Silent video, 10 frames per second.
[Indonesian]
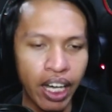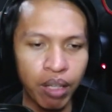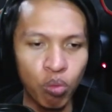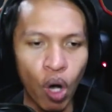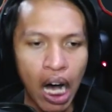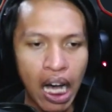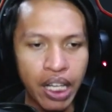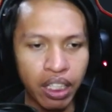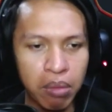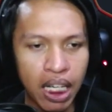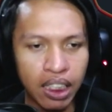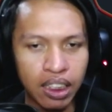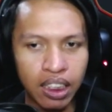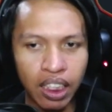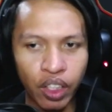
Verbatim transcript: ya. Ada banyak banget.